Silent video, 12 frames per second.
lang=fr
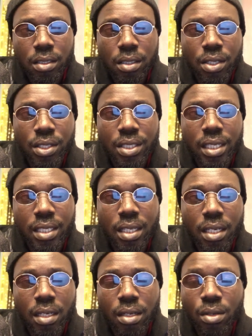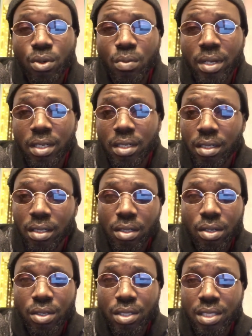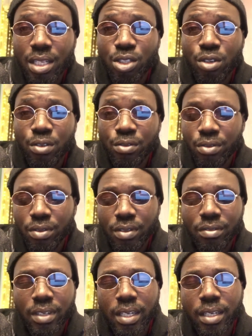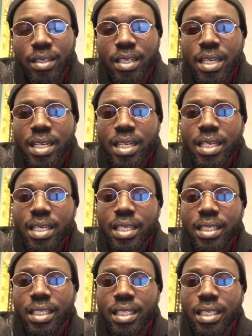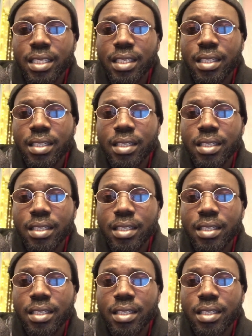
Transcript: d'un certain Roman Ostachov. Voilà. Et